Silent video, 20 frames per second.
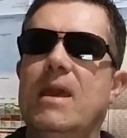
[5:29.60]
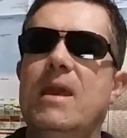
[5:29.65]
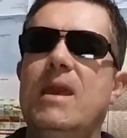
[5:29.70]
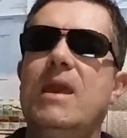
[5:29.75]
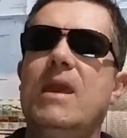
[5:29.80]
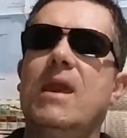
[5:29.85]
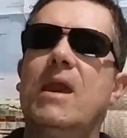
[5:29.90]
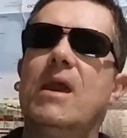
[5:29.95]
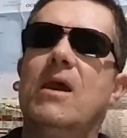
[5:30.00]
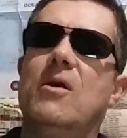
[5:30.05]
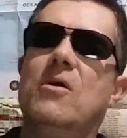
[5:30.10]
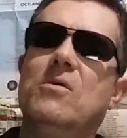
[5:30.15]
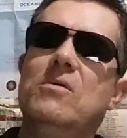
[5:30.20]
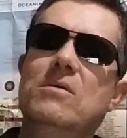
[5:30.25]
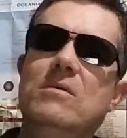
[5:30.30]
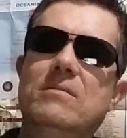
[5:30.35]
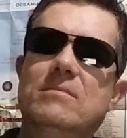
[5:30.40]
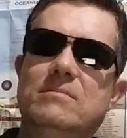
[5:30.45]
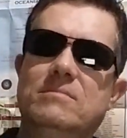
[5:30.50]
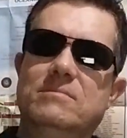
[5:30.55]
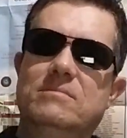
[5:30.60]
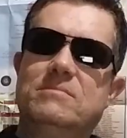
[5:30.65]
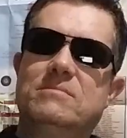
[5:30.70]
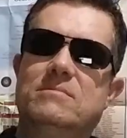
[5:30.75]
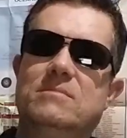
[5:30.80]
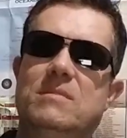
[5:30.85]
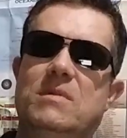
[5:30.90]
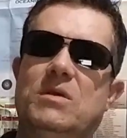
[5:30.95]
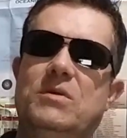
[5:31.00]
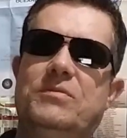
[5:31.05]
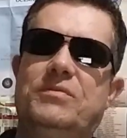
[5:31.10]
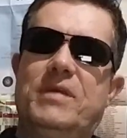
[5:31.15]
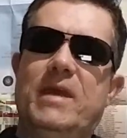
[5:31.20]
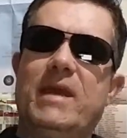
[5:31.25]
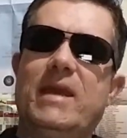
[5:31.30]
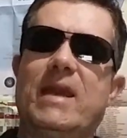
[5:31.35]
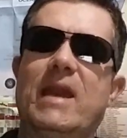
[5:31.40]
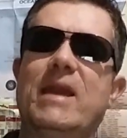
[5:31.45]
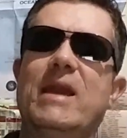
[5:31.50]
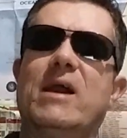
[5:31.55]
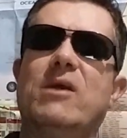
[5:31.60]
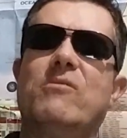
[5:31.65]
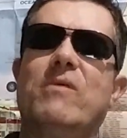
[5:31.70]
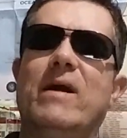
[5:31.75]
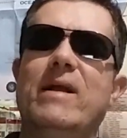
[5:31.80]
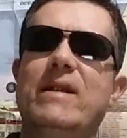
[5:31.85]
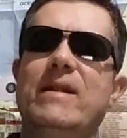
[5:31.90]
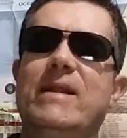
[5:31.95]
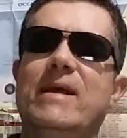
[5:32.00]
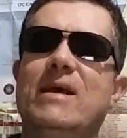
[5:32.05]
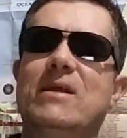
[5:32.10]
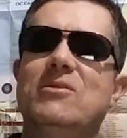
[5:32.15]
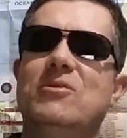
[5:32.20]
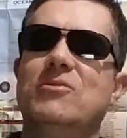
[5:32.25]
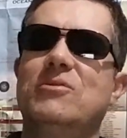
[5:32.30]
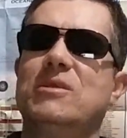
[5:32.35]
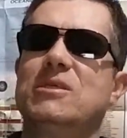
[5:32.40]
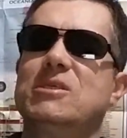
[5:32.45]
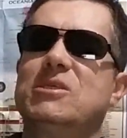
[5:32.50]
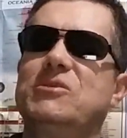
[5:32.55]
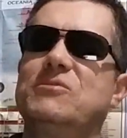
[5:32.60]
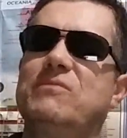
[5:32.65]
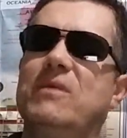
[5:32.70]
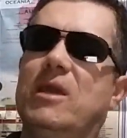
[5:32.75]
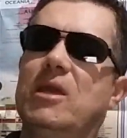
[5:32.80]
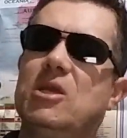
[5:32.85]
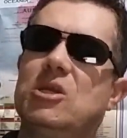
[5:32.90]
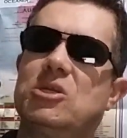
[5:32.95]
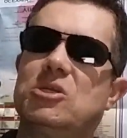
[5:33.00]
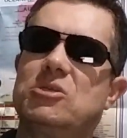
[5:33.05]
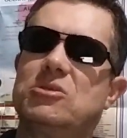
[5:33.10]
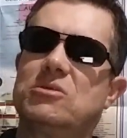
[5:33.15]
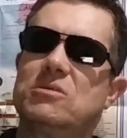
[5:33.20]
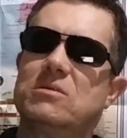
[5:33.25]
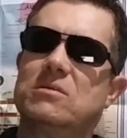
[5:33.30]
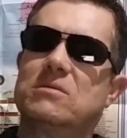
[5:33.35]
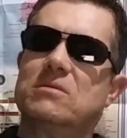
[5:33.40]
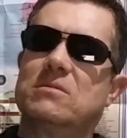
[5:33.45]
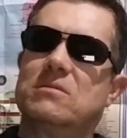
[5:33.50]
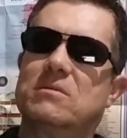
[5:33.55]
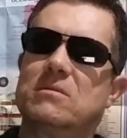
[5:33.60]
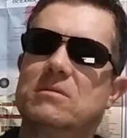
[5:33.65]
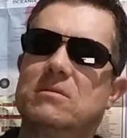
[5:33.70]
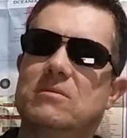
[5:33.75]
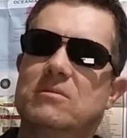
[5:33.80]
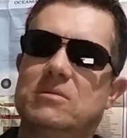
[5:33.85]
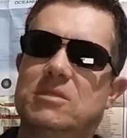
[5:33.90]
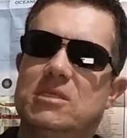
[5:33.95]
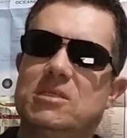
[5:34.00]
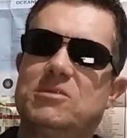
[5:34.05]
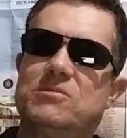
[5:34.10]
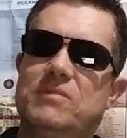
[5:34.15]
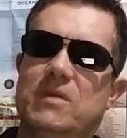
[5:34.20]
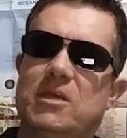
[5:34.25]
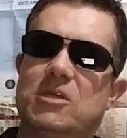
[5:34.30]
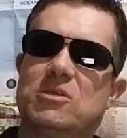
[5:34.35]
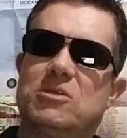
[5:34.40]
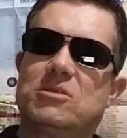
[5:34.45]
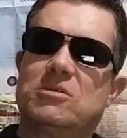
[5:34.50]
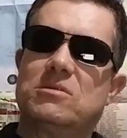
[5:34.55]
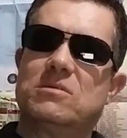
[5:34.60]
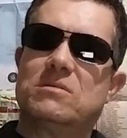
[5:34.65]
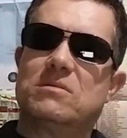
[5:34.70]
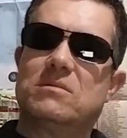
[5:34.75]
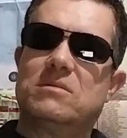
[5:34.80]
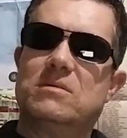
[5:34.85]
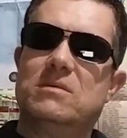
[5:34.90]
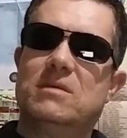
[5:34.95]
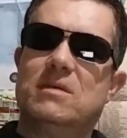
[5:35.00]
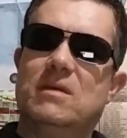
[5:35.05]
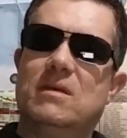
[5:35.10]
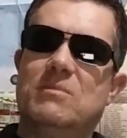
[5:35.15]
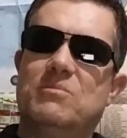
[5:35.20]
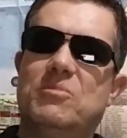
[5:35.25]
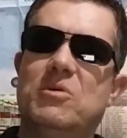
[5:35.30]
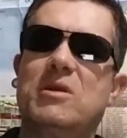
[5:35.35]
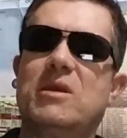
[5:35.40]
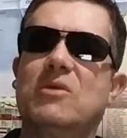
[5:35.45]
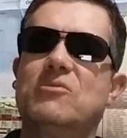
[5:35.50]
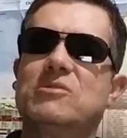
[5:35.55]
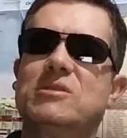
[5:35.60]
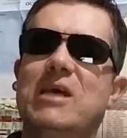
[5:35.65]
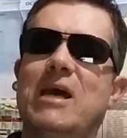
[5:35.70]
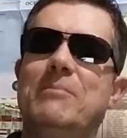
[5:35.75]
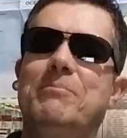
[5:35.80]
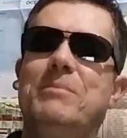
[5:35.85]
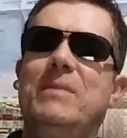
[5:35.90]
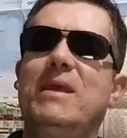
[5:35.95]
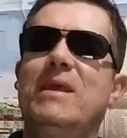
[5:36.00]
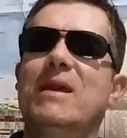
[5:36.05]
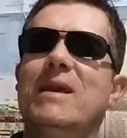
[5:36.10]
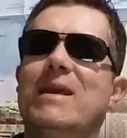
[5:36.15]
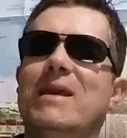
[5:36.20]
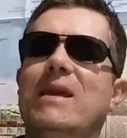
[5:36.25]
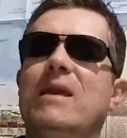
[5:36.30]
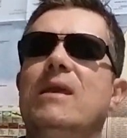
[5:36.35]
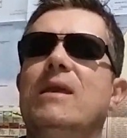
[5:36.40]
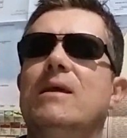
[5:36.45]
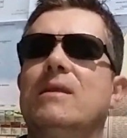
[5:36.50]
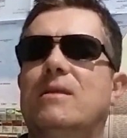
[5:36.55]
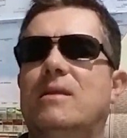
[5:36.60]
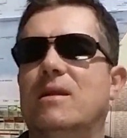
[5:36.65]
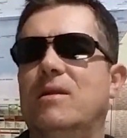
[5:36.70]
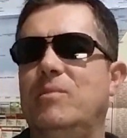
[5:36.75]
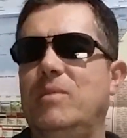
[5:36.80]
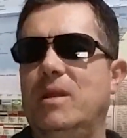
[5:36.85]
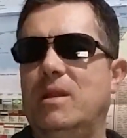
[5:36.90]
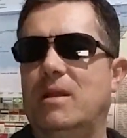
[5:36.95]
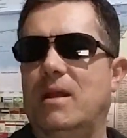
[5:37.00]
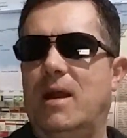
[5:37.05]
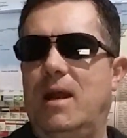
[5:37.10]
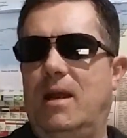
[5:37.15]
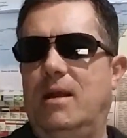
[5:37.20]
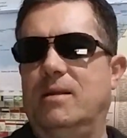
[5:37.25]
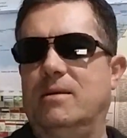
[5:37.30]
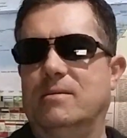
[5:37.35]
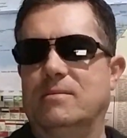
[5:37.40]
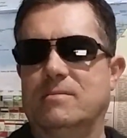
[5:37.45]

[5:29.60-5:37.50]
E eu fiquei aguardando o desfecho, o desfecho, porque eu sabia que ia terminar.